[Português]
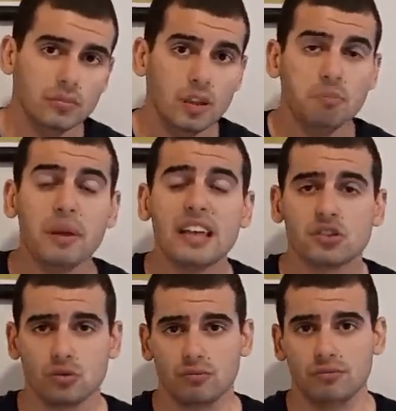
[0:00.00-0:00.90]
e
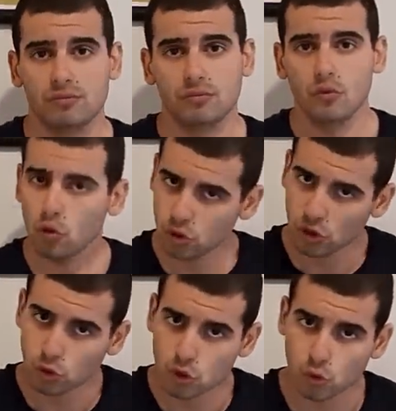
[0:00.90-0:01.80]
peso, vou usar
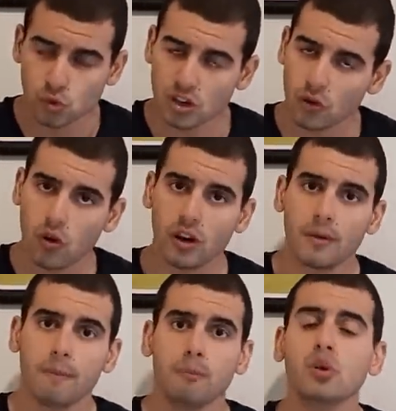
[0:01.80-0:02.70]
os dois juntos
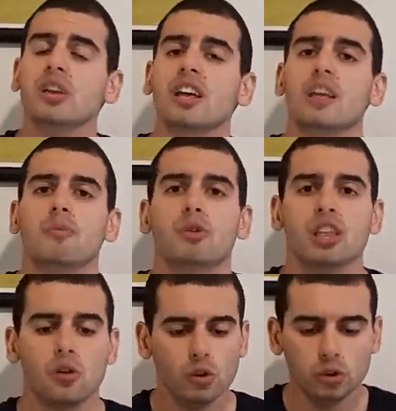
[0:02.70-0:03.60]
agora. Por quê?
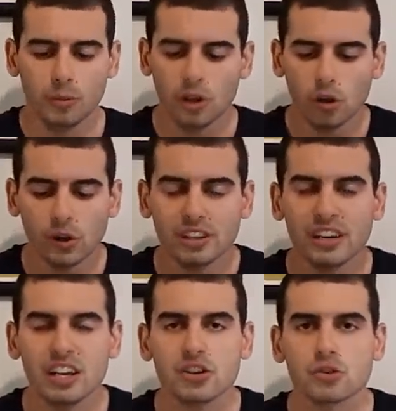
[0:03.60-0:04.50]
Porque quanto menor o
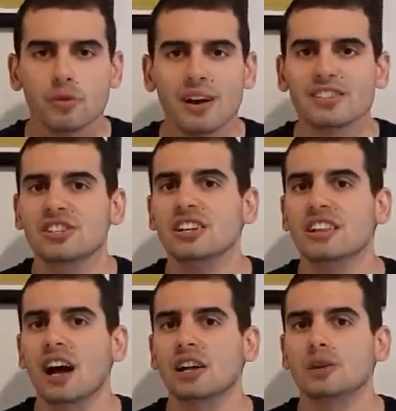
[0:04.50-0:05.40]
entre-eixo, mais
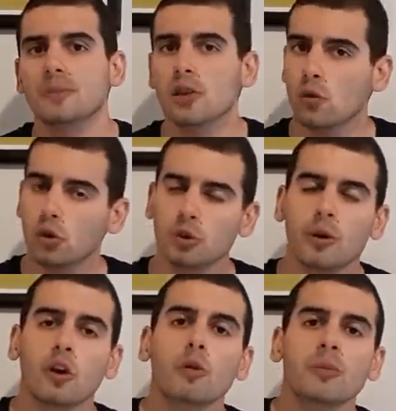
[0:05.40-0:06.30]
agilidade. E quanto
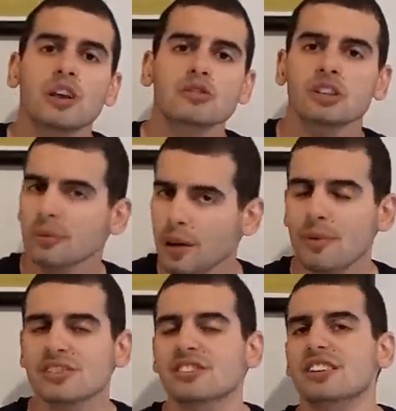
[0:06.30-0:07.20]
menor o peso, também
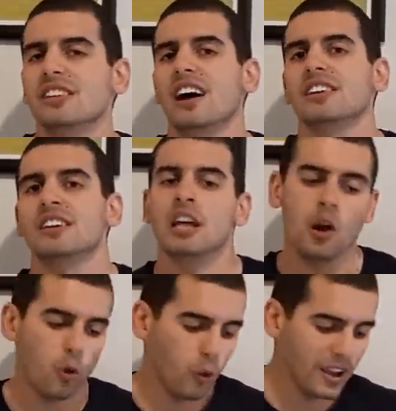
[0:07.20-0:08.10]
mais agilidade.
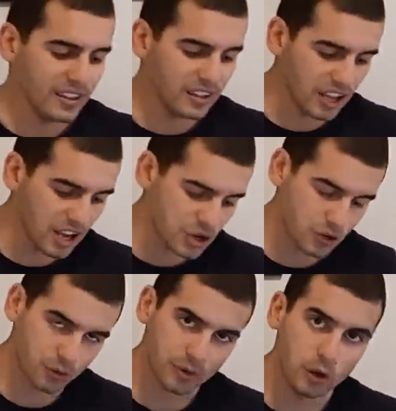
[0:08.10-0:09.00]
O
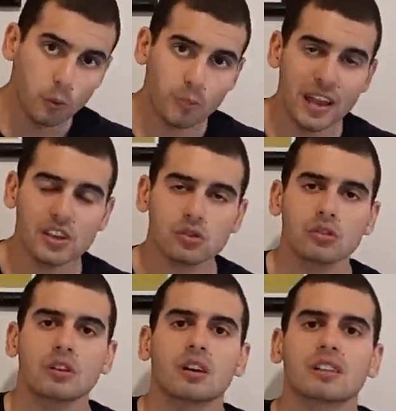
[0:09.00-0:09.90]
entre-eixo e o
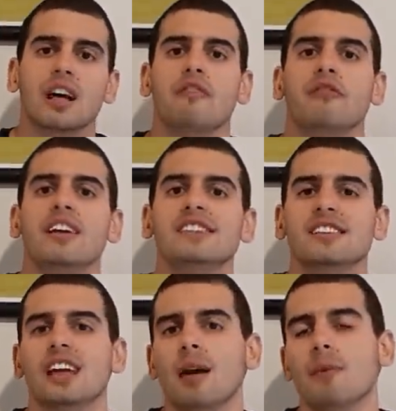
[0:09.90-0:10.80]
peso da
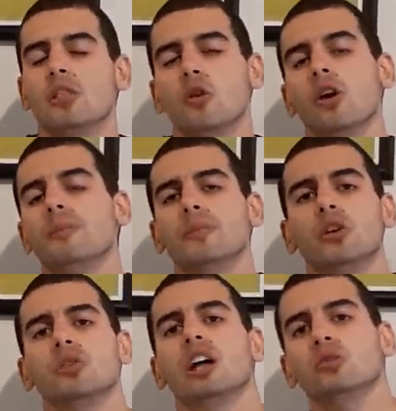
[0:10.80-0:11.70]
Phaser é menor
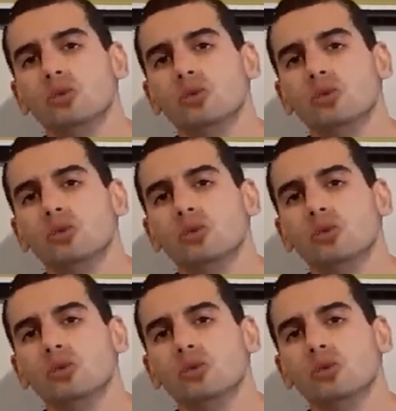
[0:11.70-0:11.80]
que o da